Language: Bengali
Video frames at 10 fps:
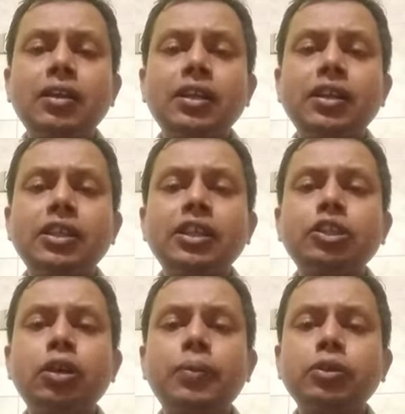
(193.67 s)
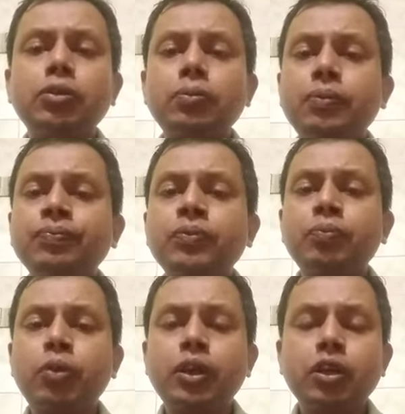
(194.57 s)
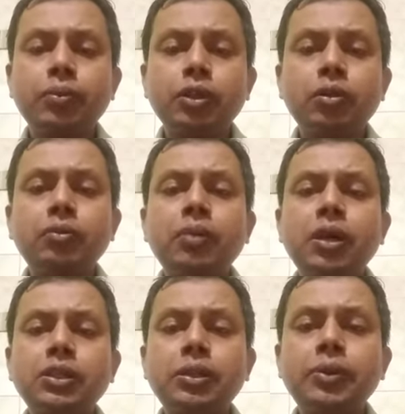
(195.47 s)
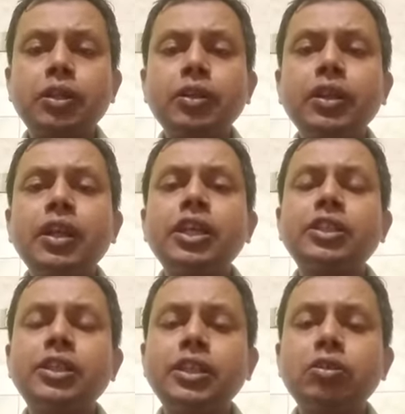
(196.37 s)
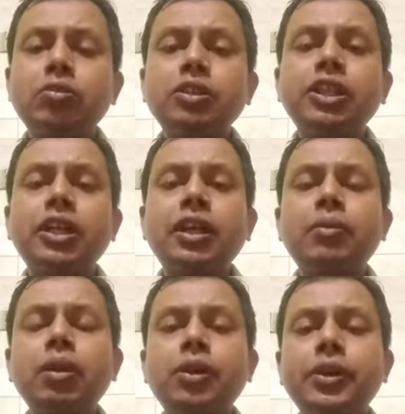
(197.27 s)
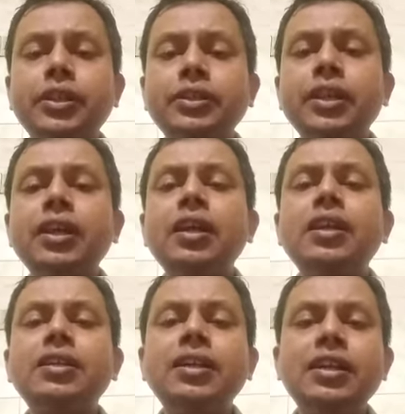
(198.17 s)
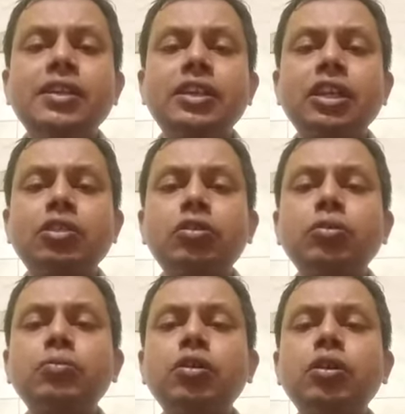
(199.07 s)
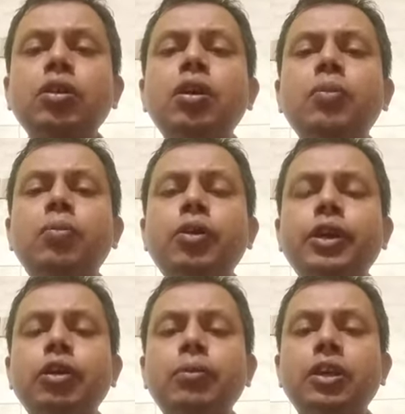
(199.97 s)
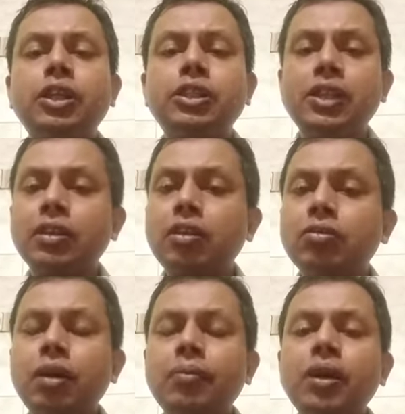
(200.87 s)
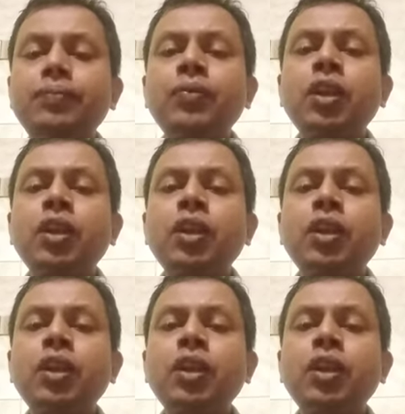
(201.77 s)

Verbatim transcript: নির্দেশে সব কিছু পরিকল্পিত বাস্তবিত হয় সেই জন্য সেটাকে বলা হইতেছে নির্দেশাত্মকমূলক পরিকল্পনা সাধারণত আমরা